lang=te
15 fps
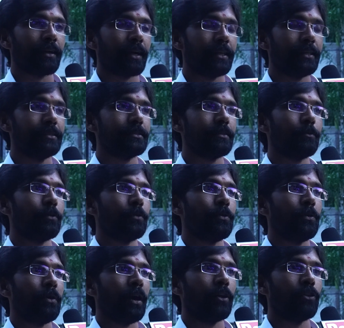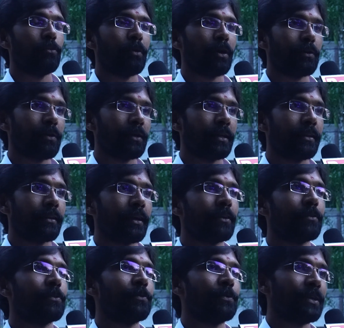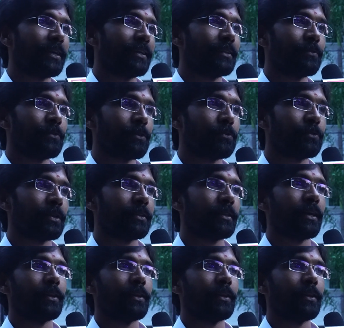కనీసము అందుబాటులో లేని నాయకులు ఉంటేంది ఉండకుంటుంది